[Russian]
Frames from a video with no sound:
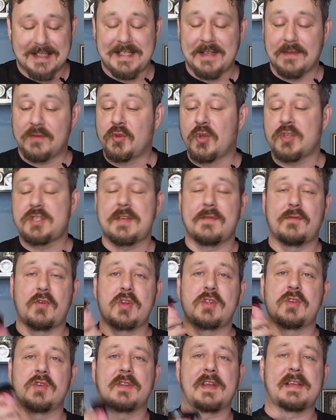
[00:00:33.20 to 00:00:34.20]
Но
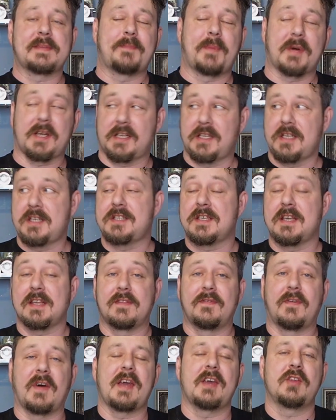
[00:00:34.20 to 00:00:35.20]
сегодня у нас практически
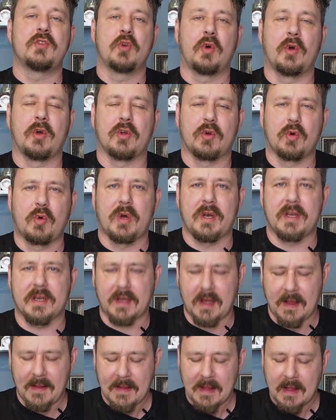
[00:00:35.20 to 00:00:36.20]
двойной
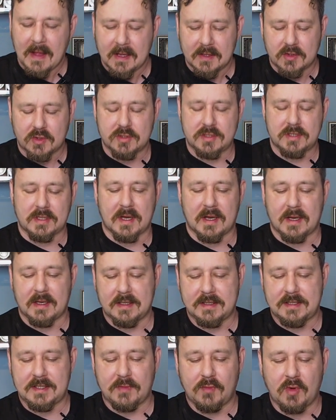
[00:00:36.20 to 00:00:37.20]
ролик. То есть
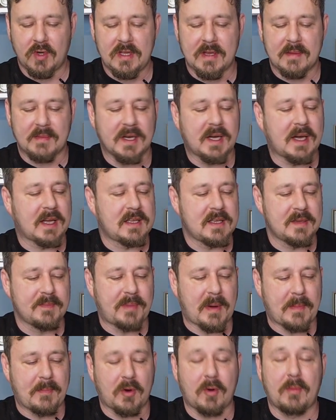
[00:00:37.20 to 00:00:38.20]
э, сегодня мы
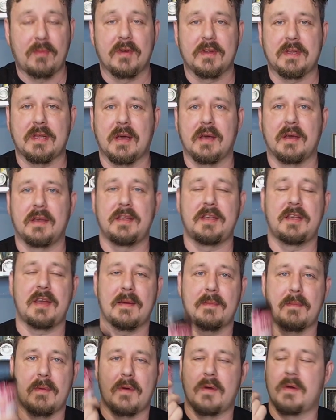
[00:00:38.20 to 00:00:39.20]
хотим попробовать
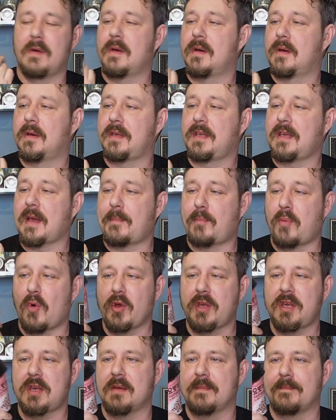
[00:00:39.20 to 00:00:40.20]
э,
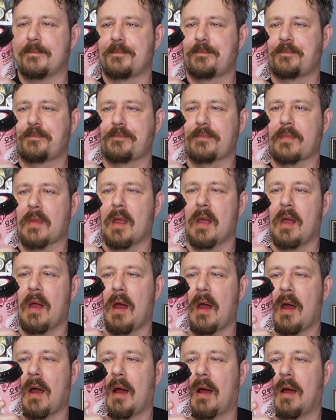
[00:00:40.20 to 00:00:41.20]
япоки
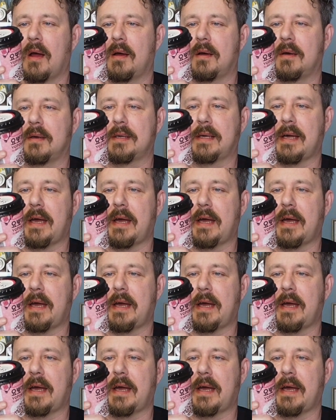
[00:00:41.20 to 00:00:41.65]
э,